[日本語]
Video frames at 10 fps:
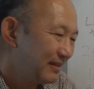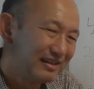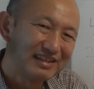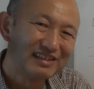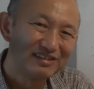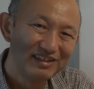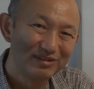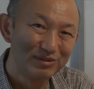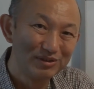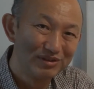で、最初に
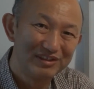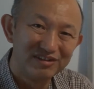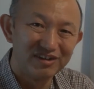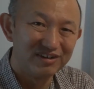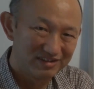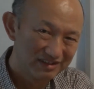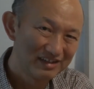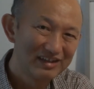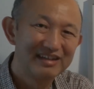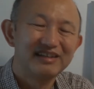この雪を
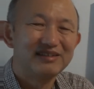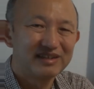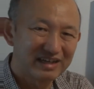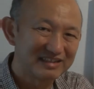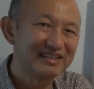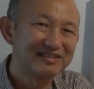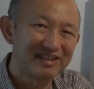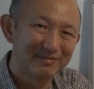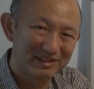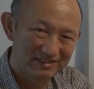片
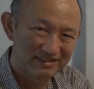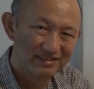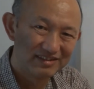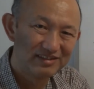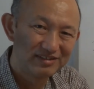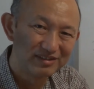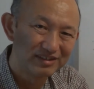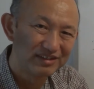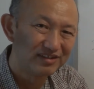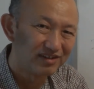付けます。
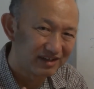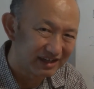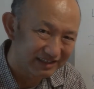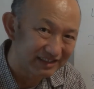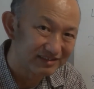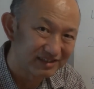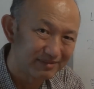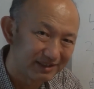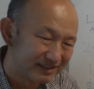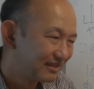雪を片付
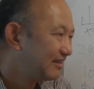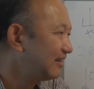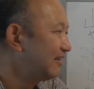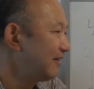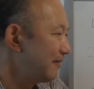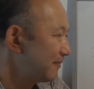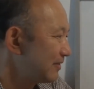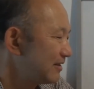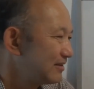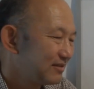けます。
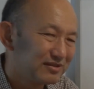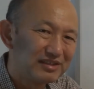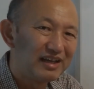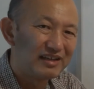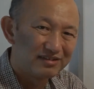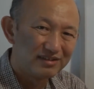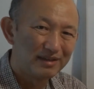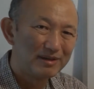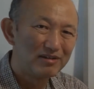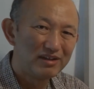そしてその
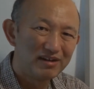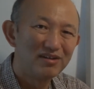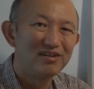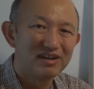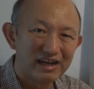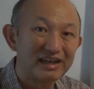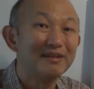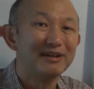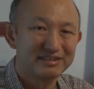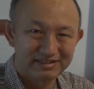山小屋を開
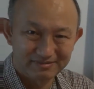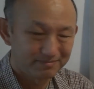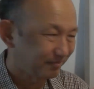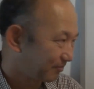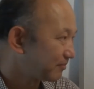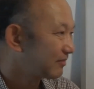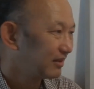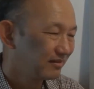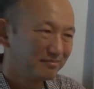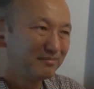けます。
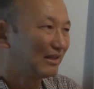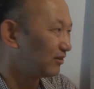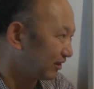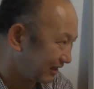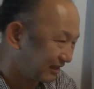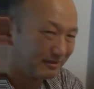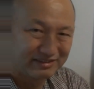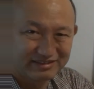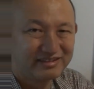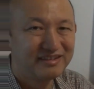窓を開けま
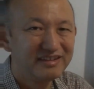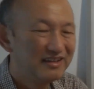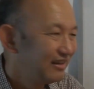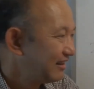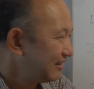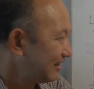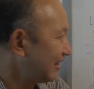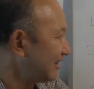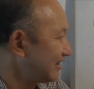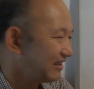す。
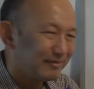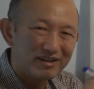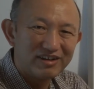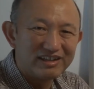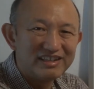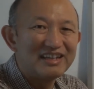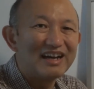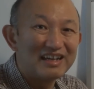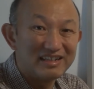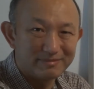で、山小屋に
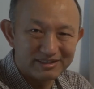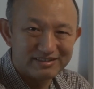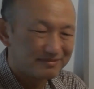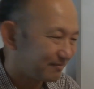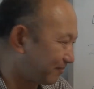入ります。